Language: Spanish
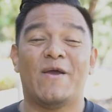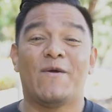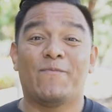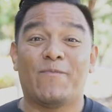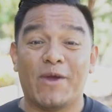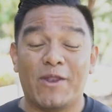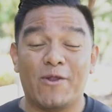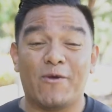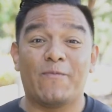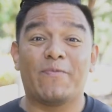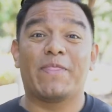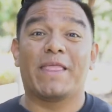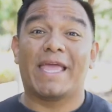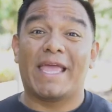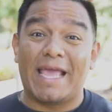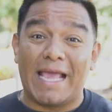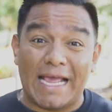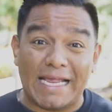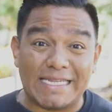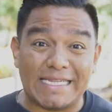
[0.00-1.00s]
Bueno,
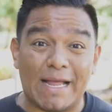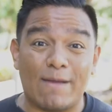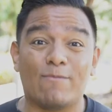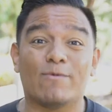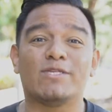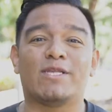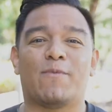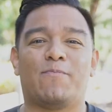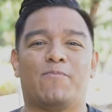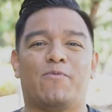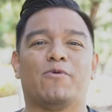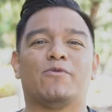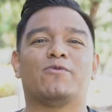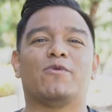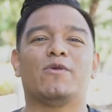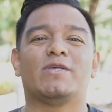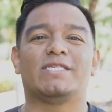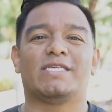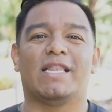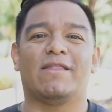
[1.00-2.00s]
estamos a punto
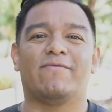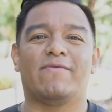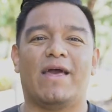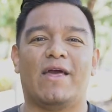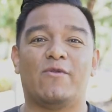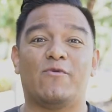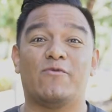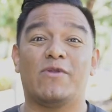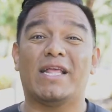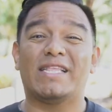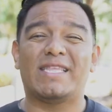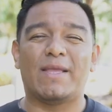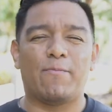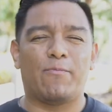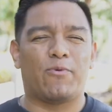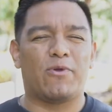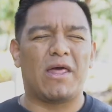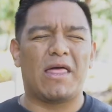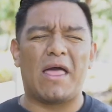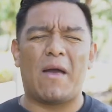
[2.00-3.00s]
de celebrar una
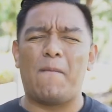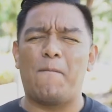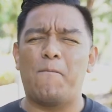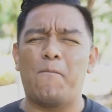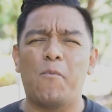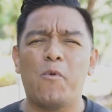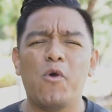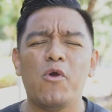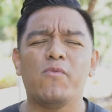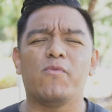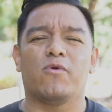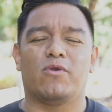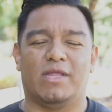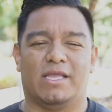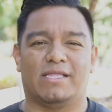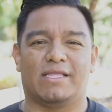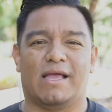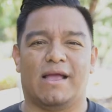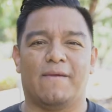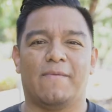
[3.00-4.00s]
temporada muy
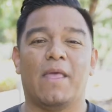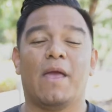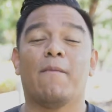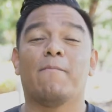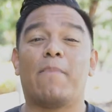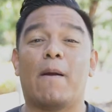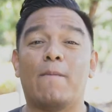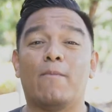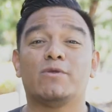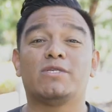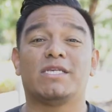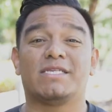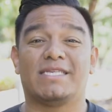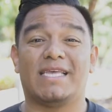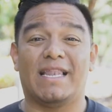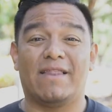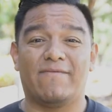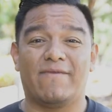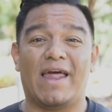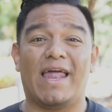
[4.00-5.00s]
bonita. Vamos a
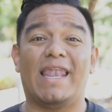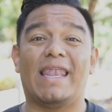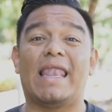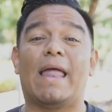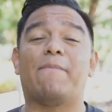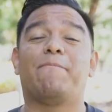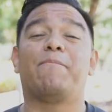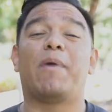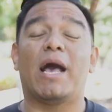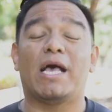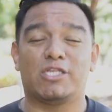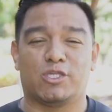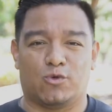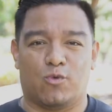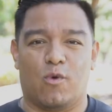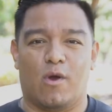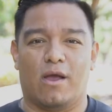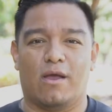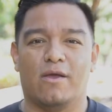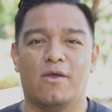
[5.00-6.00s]
celebrar la
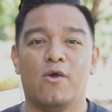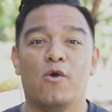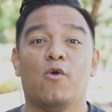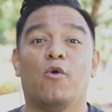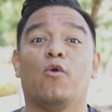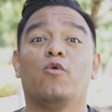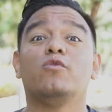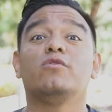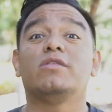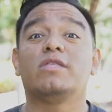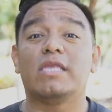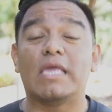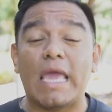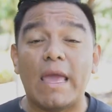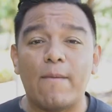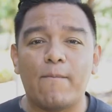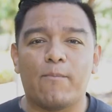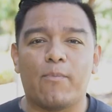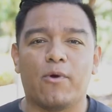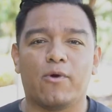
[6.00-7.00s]
Pascua, un
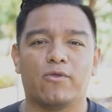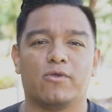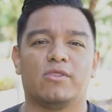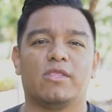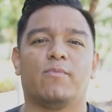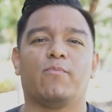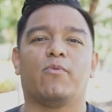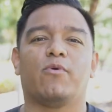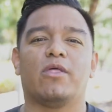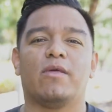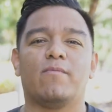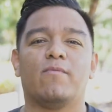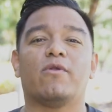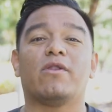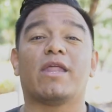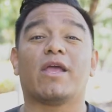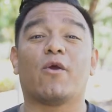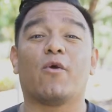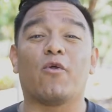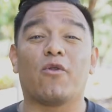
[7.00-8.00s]
tiempo donde podemos
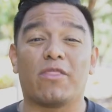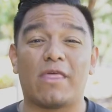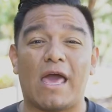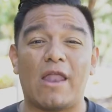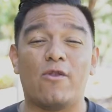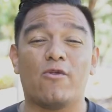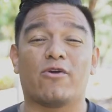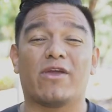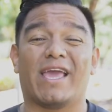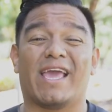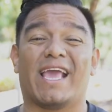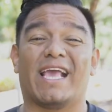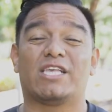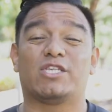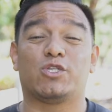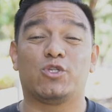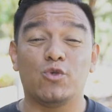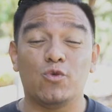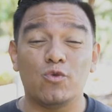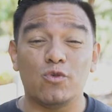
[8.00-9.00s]
recordar lo que
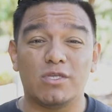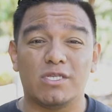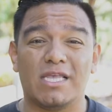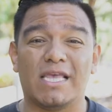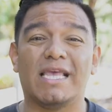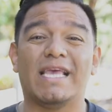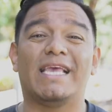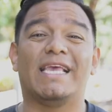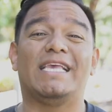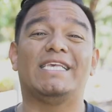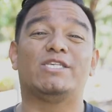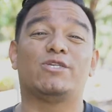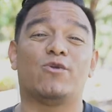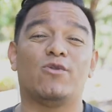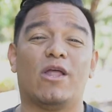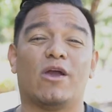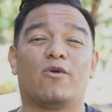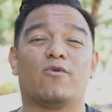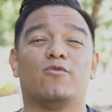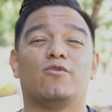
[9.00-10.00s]
Jesús hizo en
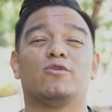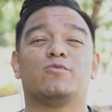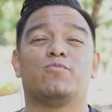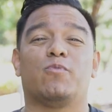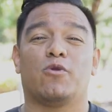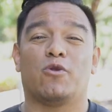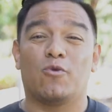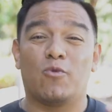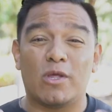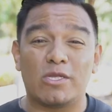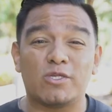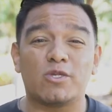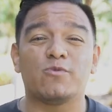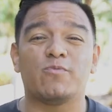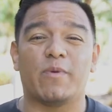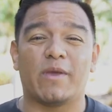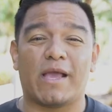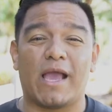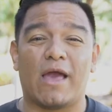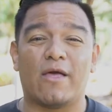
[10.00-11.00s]
la cruz por nuestros
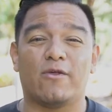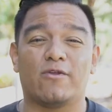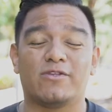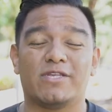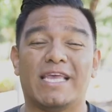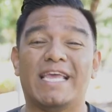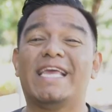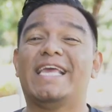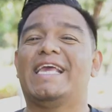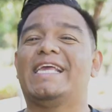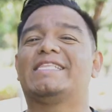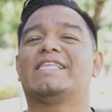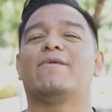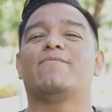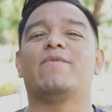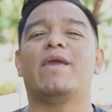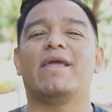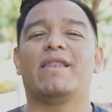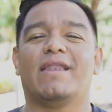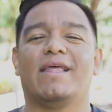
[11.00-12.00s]
pecados y
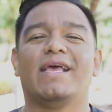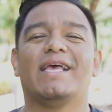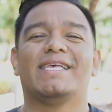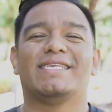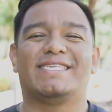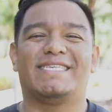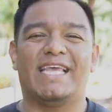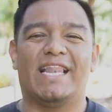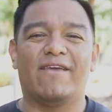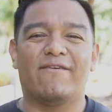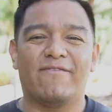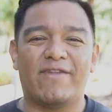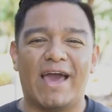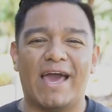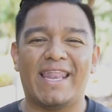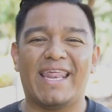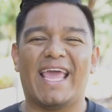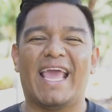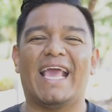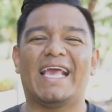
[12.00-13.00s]
también
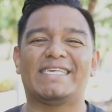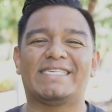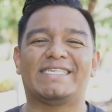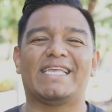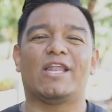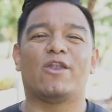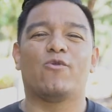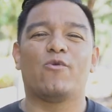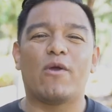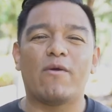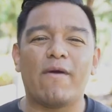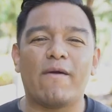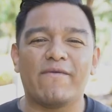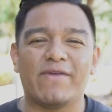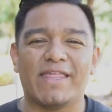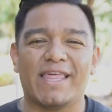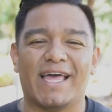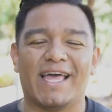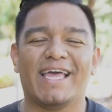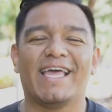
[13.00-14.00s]
celebrar esta nueva
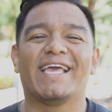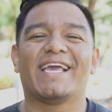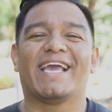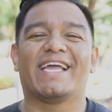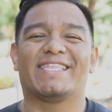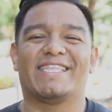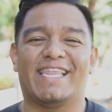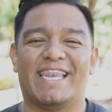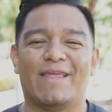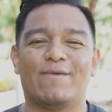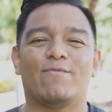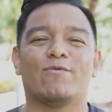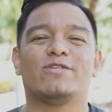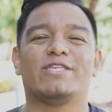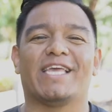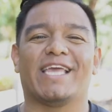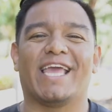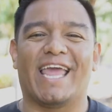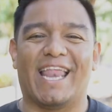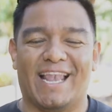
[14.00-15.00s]
vida que tenemos
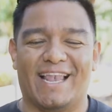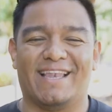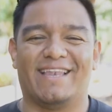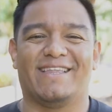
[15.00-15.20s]
en Él.